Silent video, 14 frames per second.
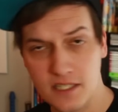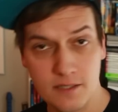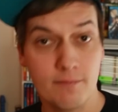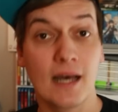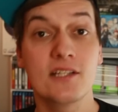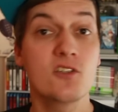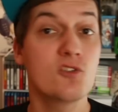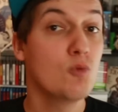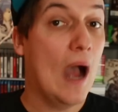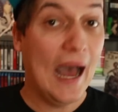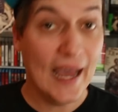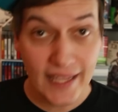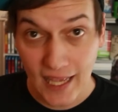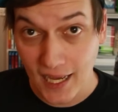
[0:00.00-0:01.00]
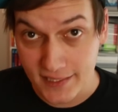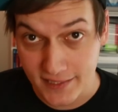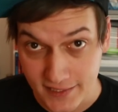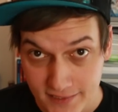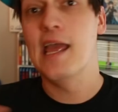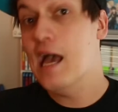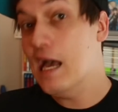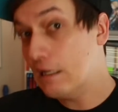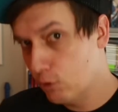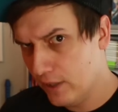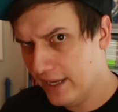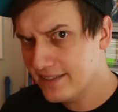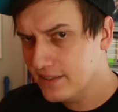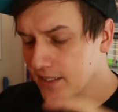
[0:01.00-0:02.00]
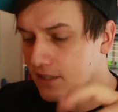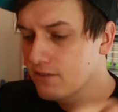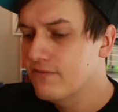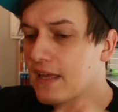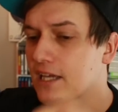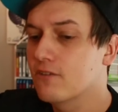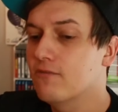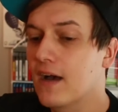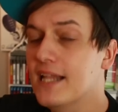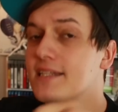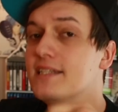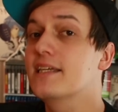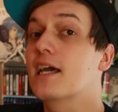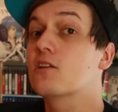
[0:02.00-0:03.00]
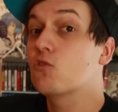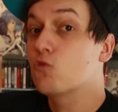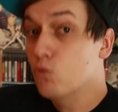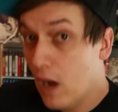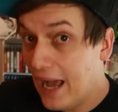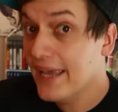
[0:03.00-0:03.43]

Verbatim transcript: den Mann zu heiraten, ja korrekt, ihren Vergewaltiger zu